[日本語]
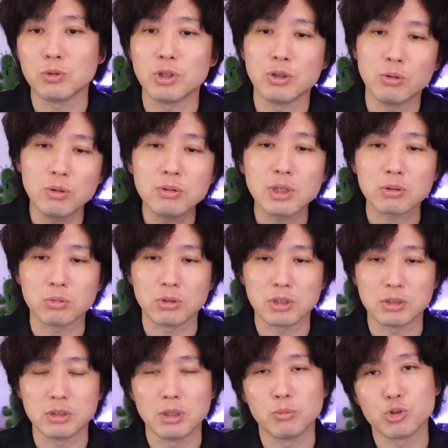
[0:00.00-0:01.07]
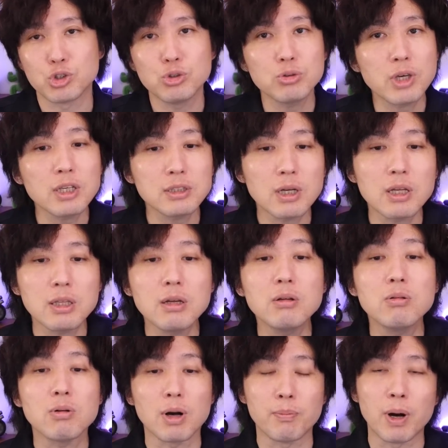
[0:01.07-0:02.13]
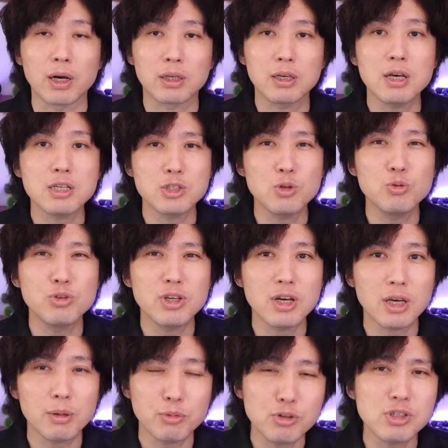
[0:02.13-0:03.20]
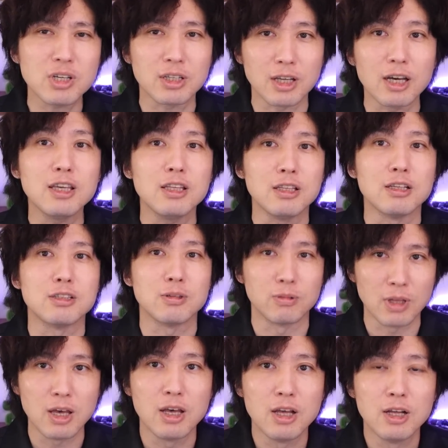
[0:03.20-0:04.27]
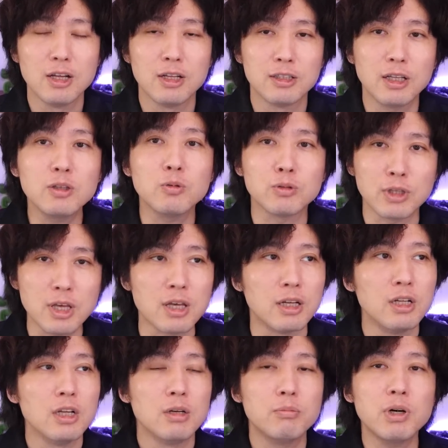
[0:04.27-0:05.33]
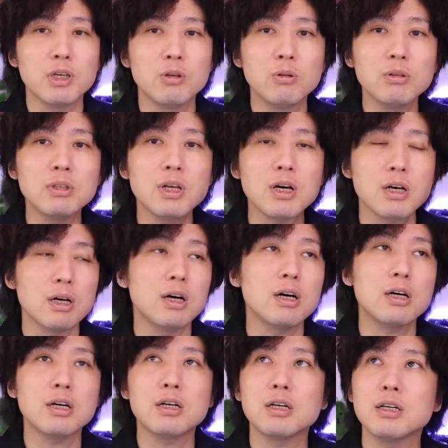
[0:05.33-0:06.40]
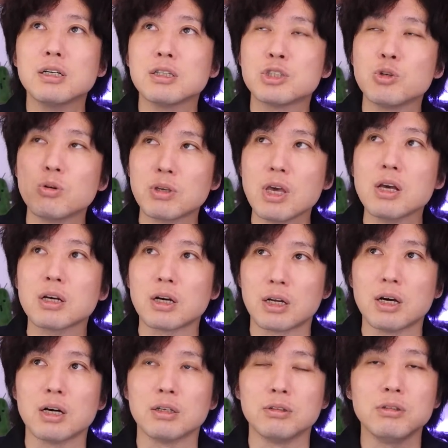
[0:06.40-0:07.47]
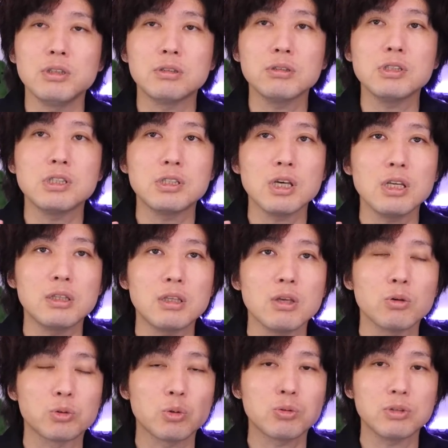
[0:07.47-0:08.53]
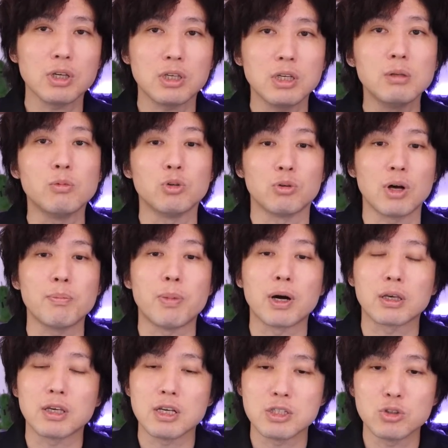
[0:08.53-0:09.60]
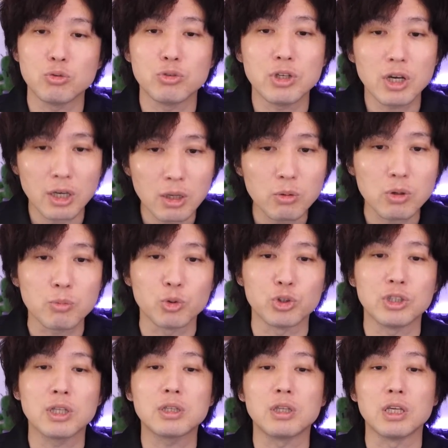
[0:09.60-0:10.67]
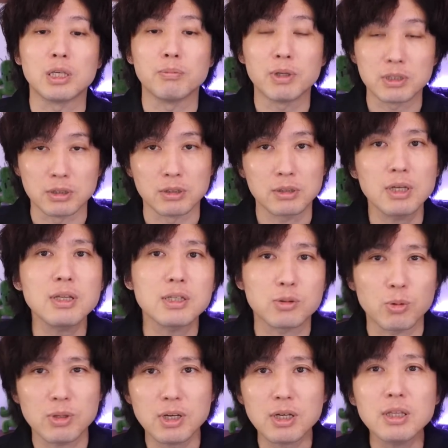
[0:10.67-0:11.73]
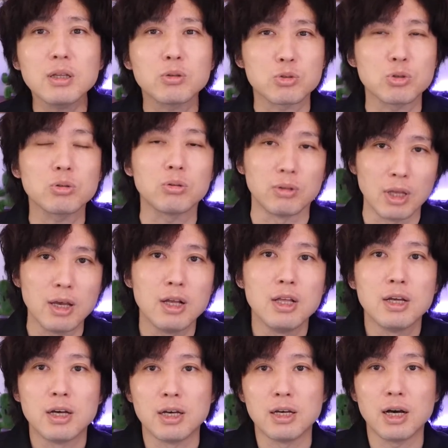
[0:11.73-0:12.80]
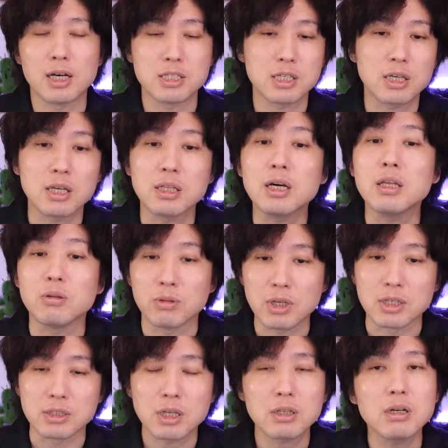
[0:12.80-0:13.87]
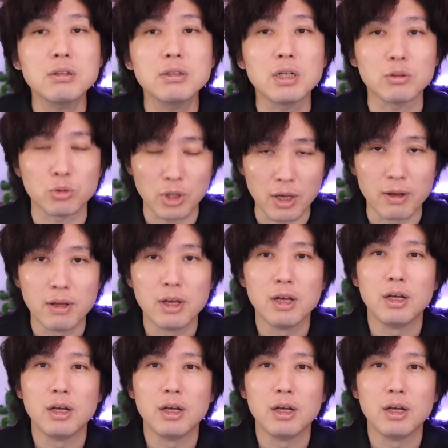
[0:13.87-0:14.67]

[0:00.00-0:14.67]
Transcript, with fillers: 日本だとですね、もう集計されてるのがパッケージの売上分しかないんですよね。なので、まあ、いろんなあ条件から類推していって予測できるものがパッケージの売り上げというものになっていきます。ただそれだけだとちょっとね、えー、味気ないので、せっかくなので、